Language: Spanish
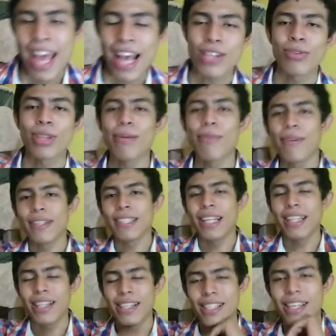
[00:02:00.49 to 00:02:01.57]
Es un tema
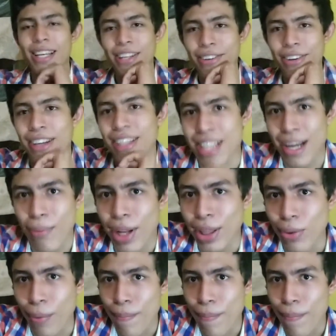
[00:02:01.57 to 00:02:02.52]
bastante serio que se ha vuelto